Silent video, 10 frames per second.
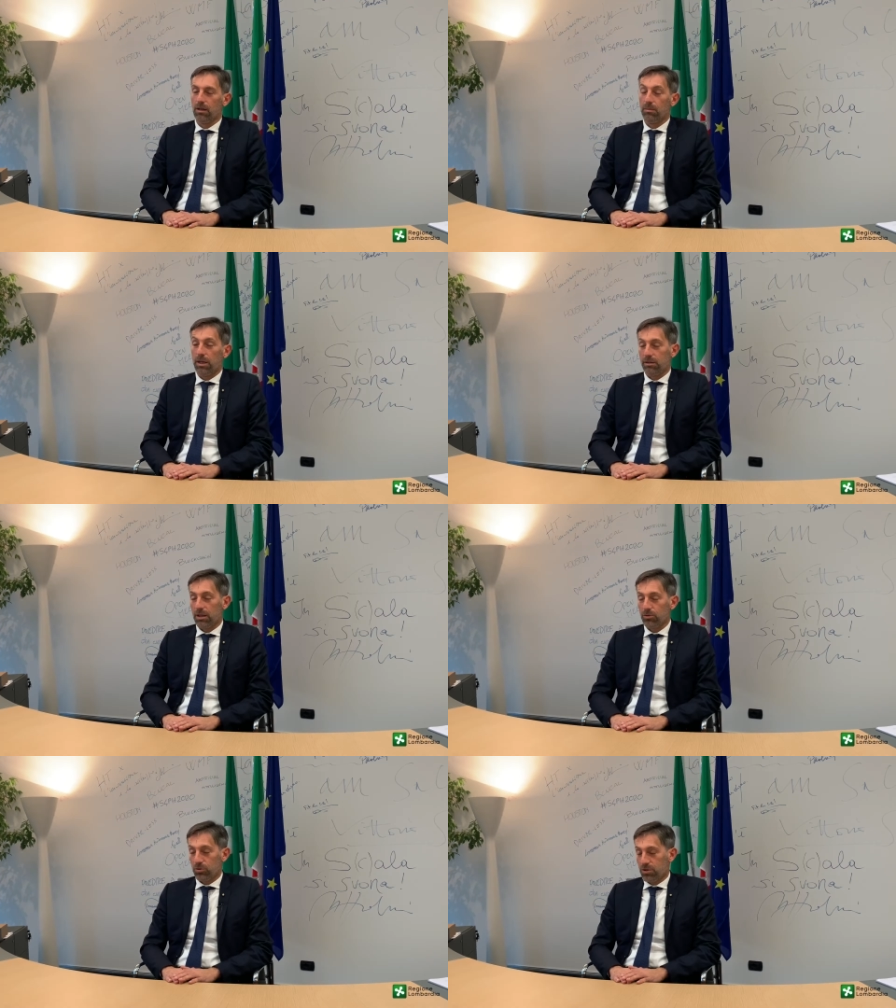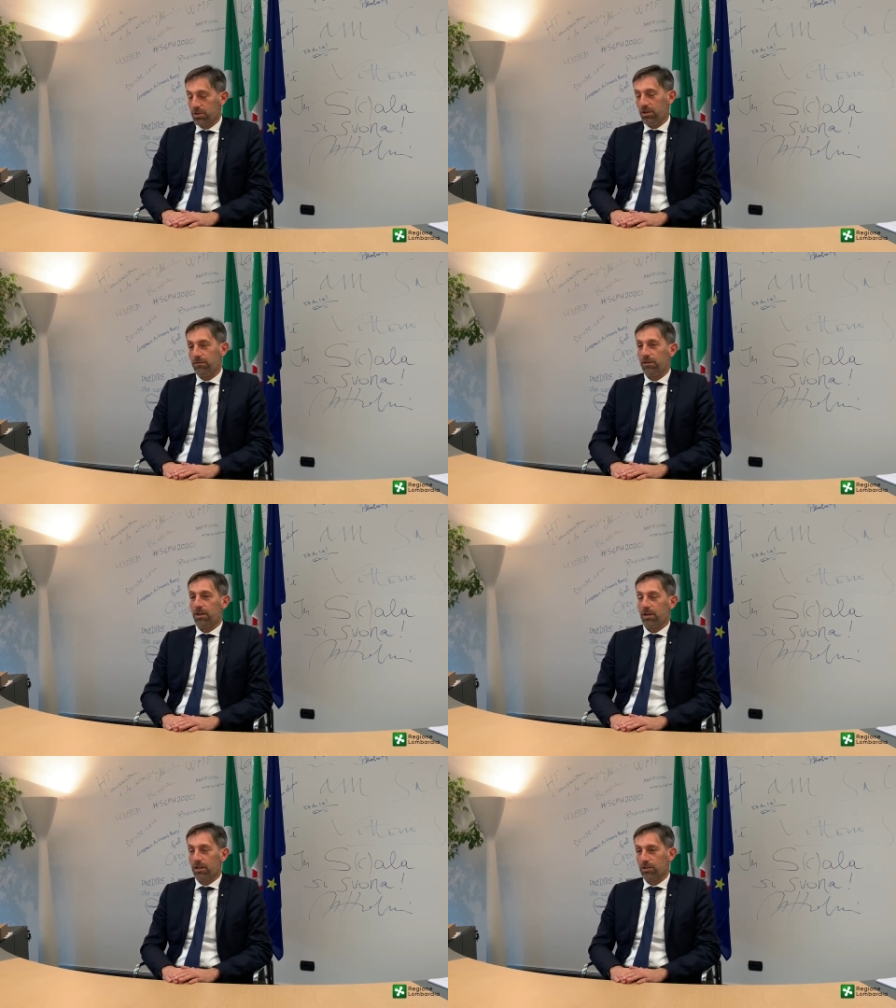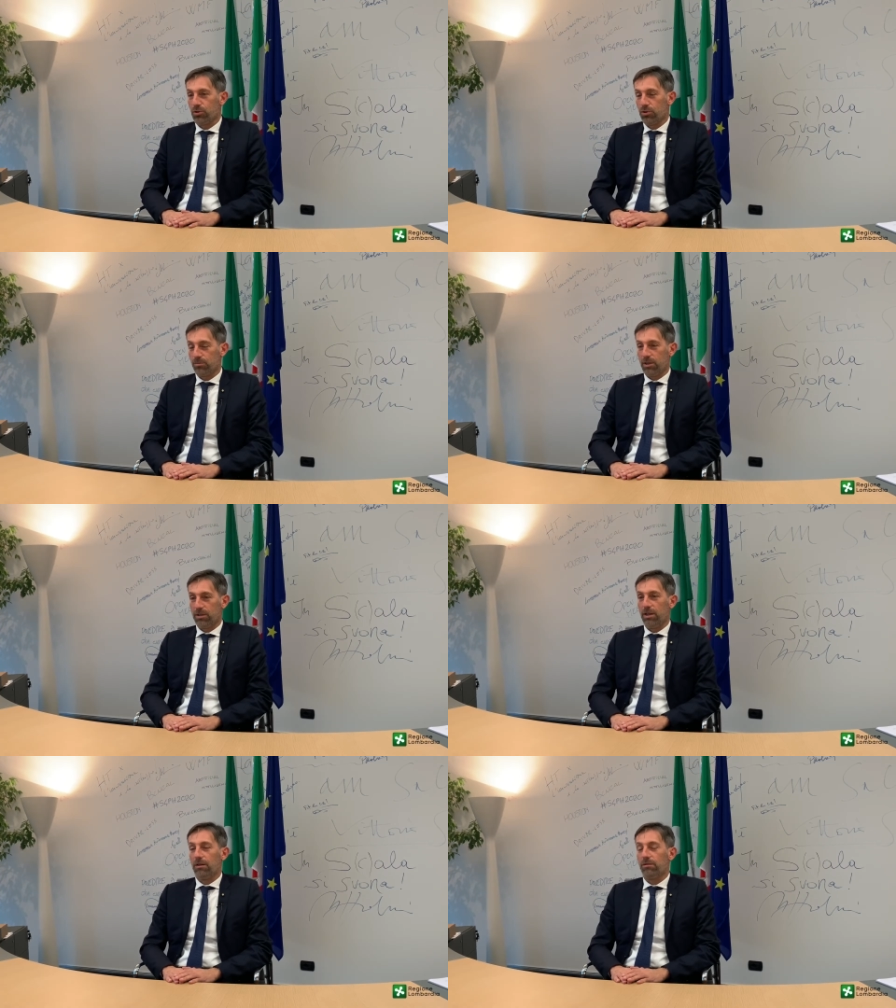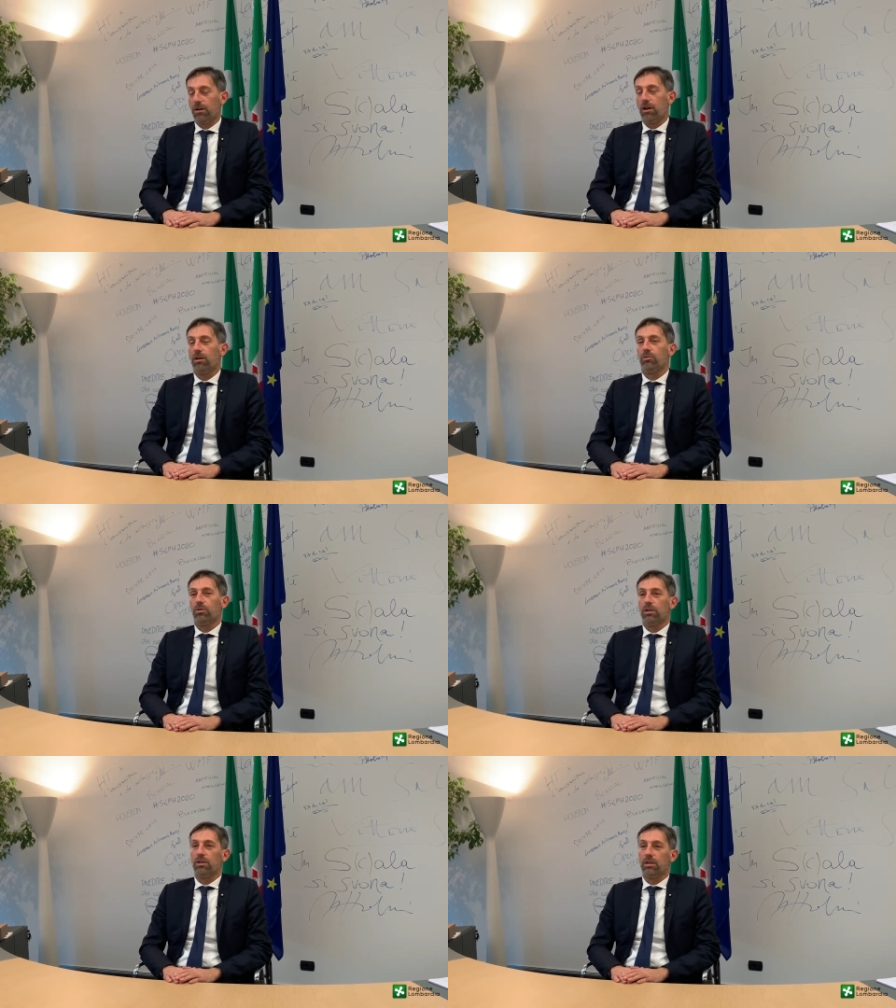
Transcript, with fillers: Beh, intanto significa che Regione Lombardia un,